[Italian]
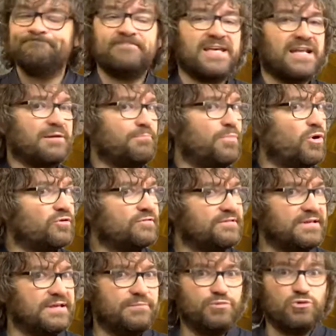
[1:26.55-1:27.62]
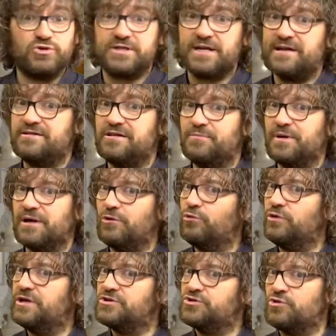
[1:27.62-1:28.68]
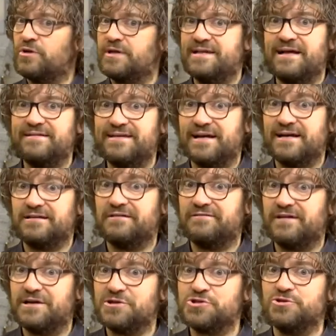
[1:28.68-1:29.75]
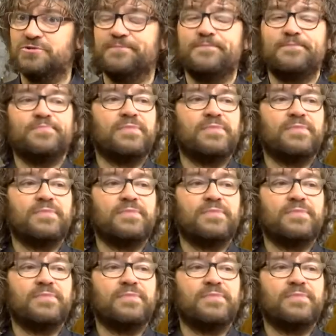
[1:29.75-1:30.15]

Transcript: i rapporti più stretti per lui sono andati a catafascio